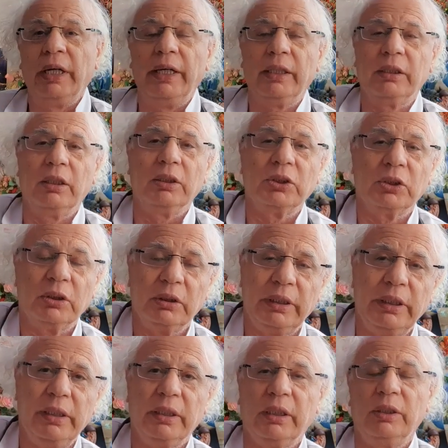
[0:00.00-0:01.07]
Et quand je
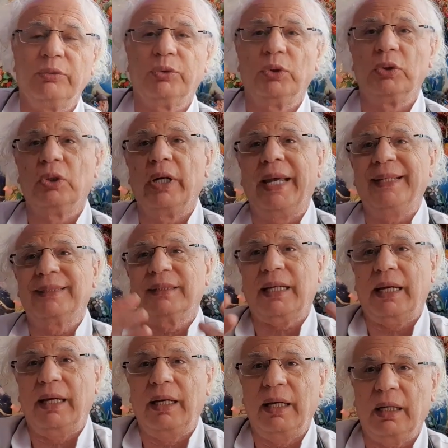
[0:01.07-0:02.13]
dis qu'il faut
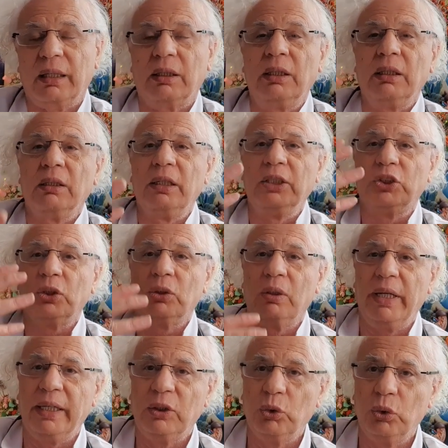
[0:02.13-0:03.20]
extraire les jus
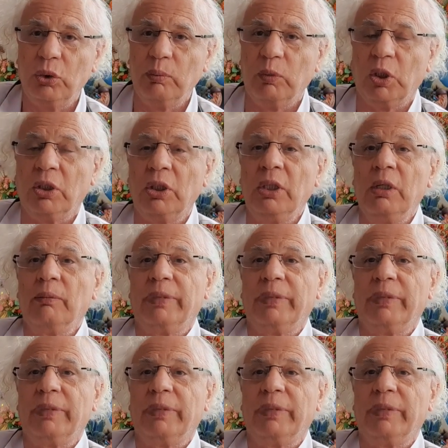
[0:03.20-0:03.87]
de légumes